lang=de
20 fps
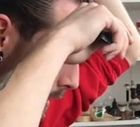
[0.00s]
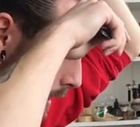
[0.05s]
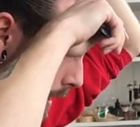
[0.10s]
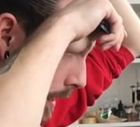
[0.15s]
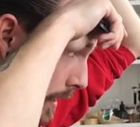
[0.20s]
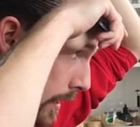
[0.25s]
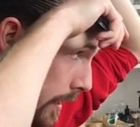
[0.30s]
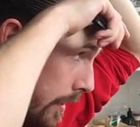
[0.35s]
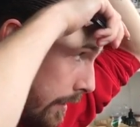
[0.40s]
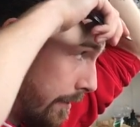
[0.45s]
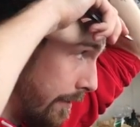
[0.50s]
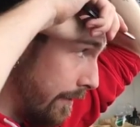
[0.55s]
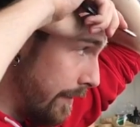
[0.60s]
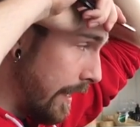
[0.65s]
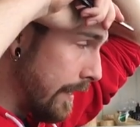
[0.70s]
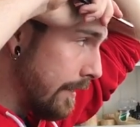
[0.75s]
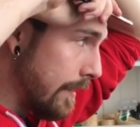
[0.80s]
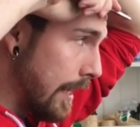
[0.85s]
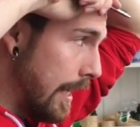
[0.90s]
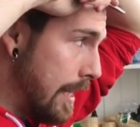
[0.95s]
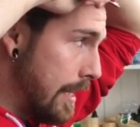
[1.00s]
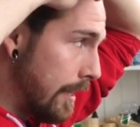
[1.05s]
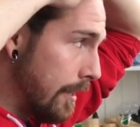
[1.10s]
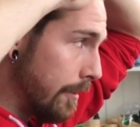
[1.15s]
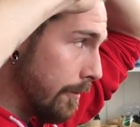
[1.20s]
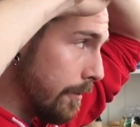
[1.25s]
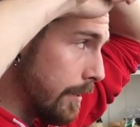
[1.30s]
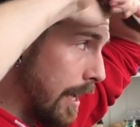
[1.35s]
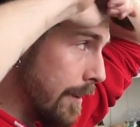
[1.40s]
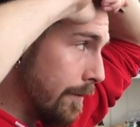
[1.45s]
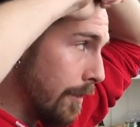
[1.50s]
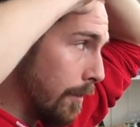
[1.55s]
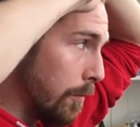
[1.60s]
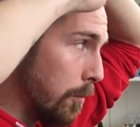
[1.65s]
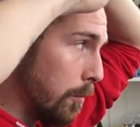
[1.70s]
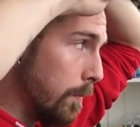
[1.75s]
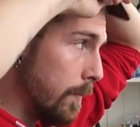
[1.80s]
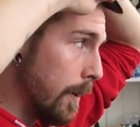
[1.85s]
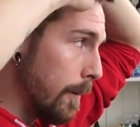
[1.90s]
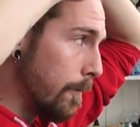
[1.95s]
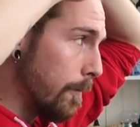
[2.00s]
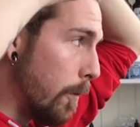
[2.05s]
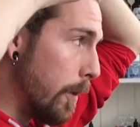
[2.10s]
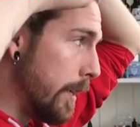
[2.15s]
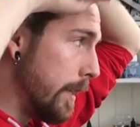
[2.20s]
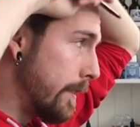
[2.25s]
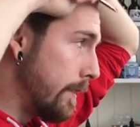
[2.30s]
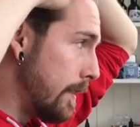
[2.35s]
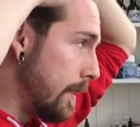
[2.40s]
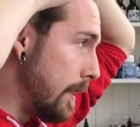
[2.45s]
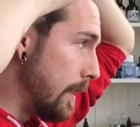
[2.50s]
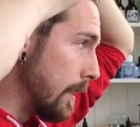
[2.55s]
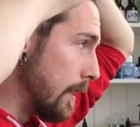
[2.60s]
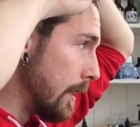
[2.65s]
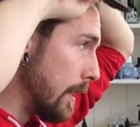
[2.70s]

Dann hinten festhalten und einfach oben vorne ziehen.